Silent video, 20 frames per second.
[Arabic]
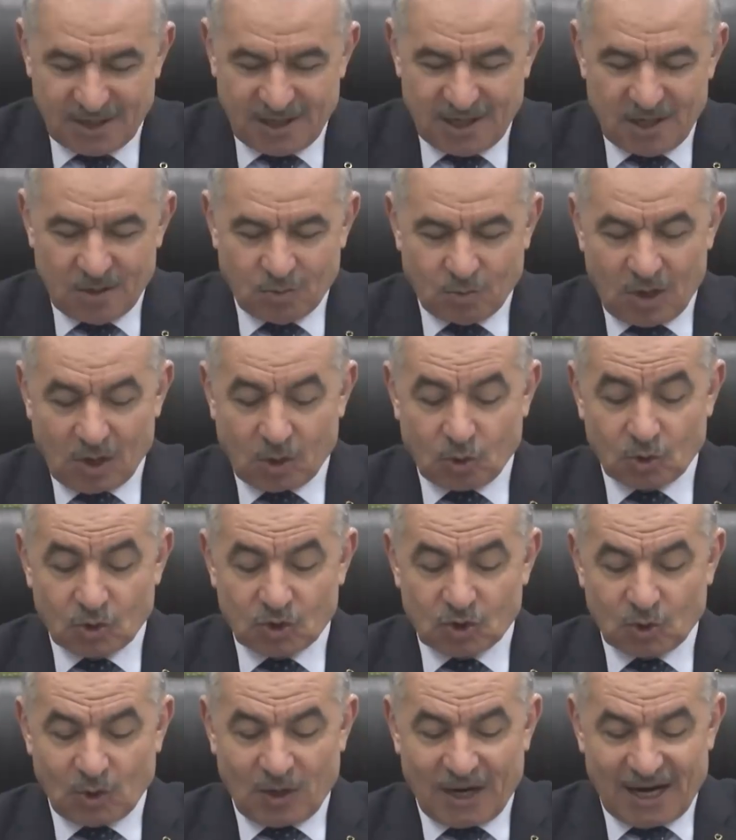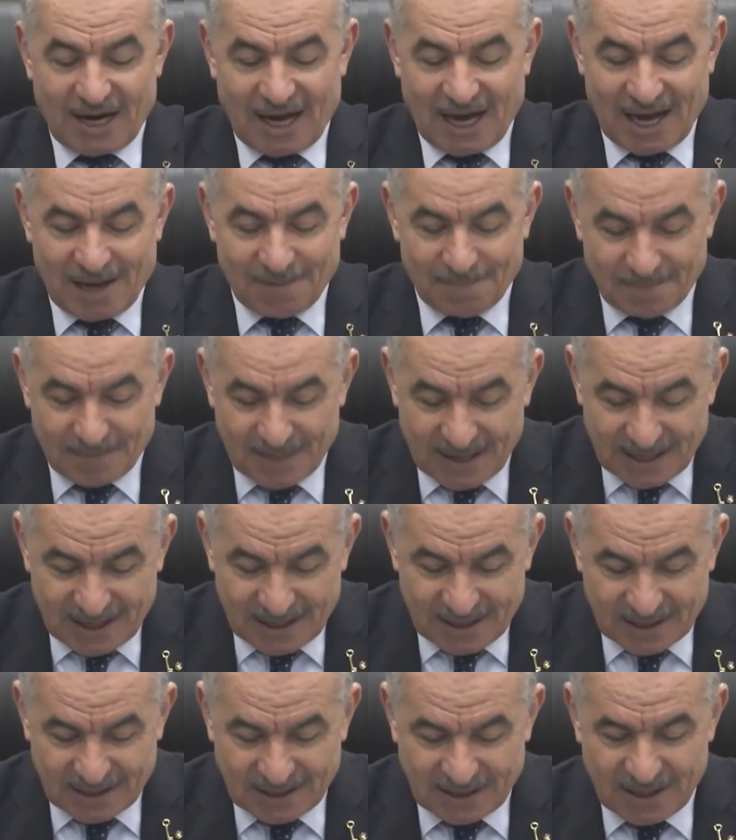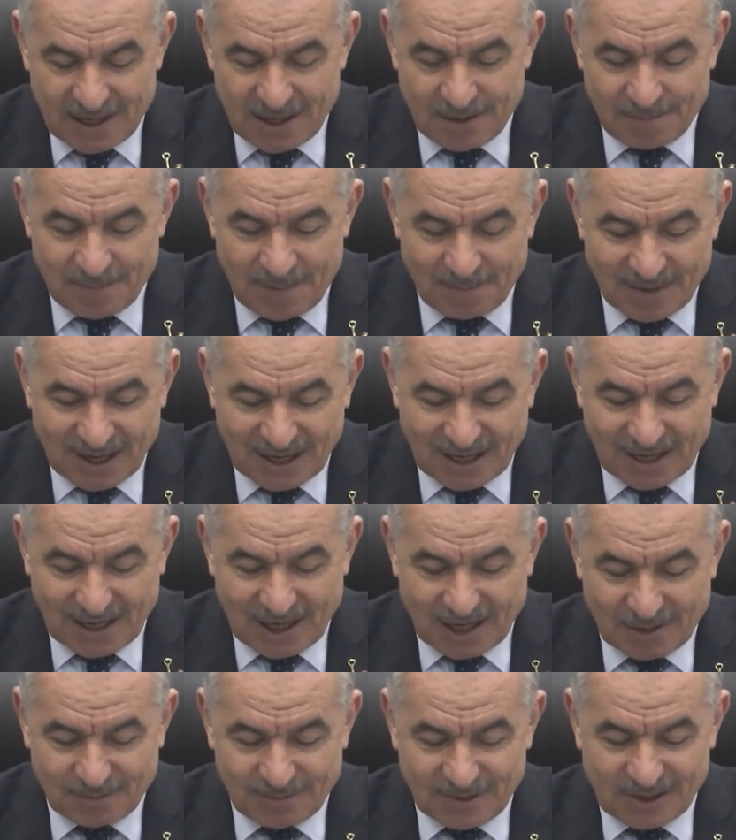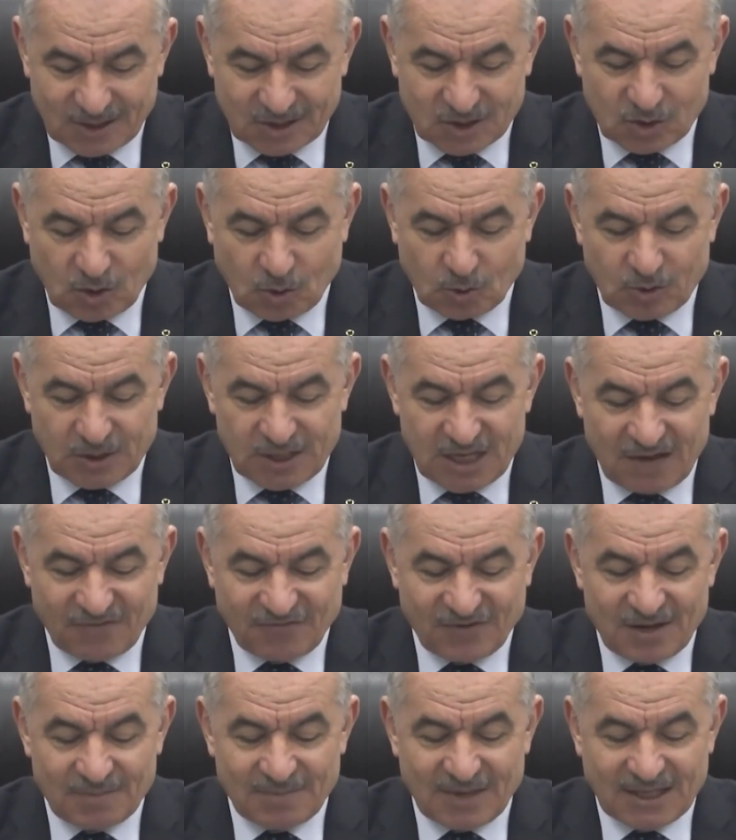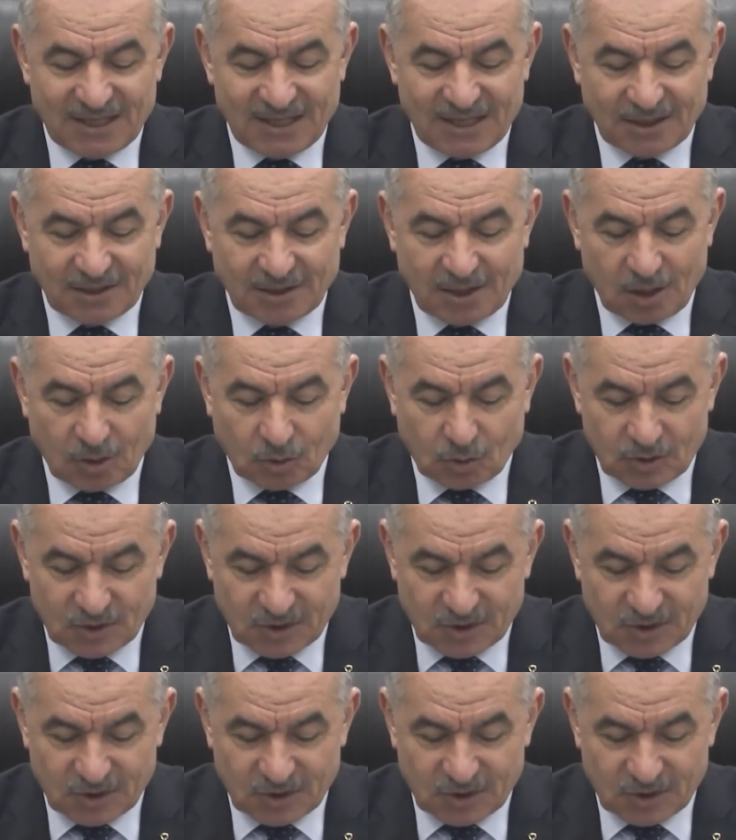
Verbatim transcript: معربا عن تطلعه إلى إلى اعتراف أستراليا بدولة فلسطين